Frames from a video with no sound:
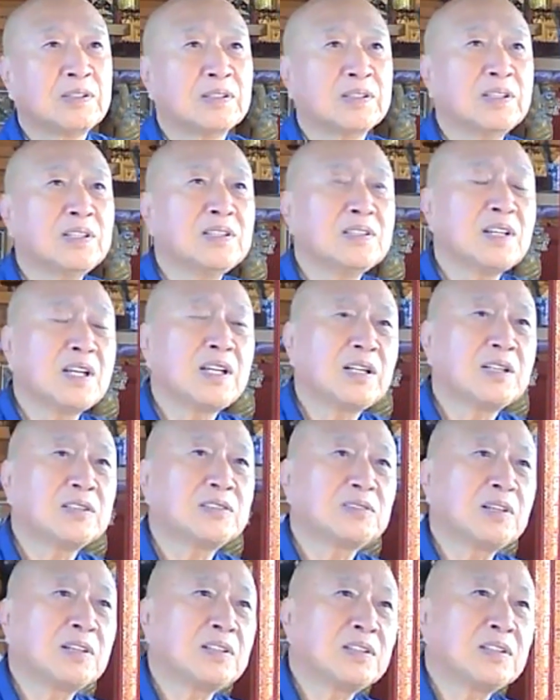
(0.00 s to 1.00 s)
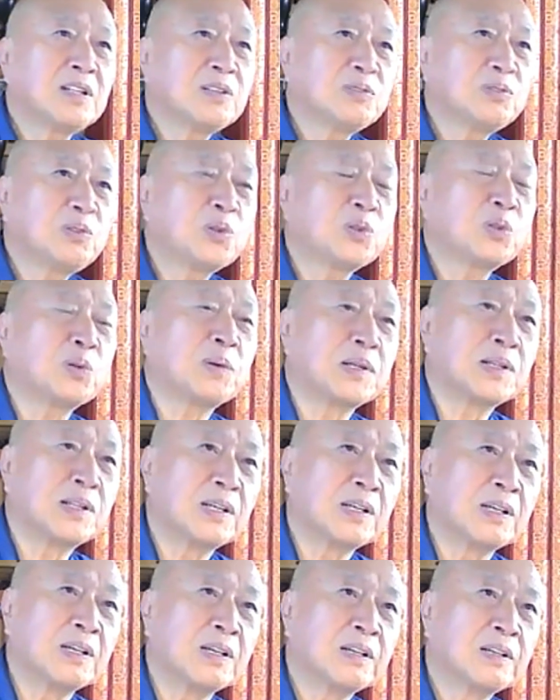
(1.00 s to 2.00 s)
臨済が使っている言葉
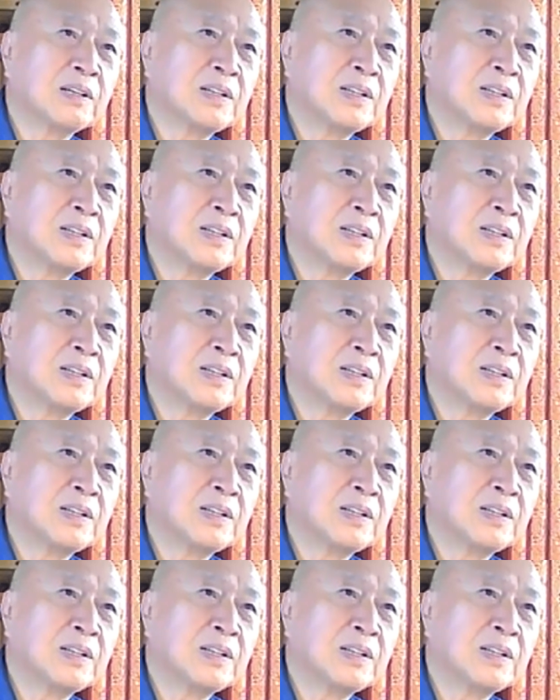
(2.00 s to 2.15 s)
で、